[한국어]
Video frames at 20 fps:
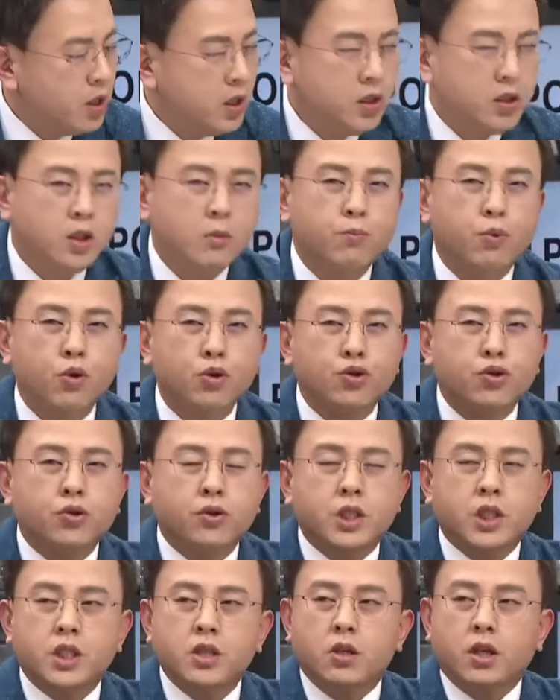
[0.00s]
지금
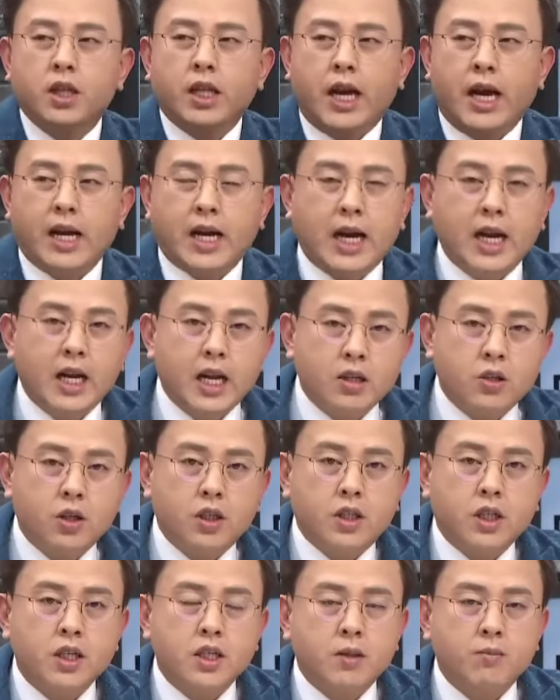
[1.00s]
보수 진영이 다 갈라져
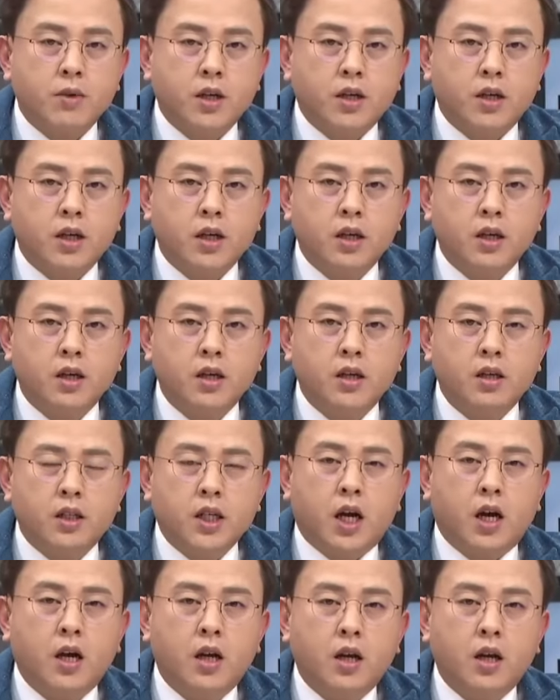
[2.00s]
있지 않습니까? 음. 자,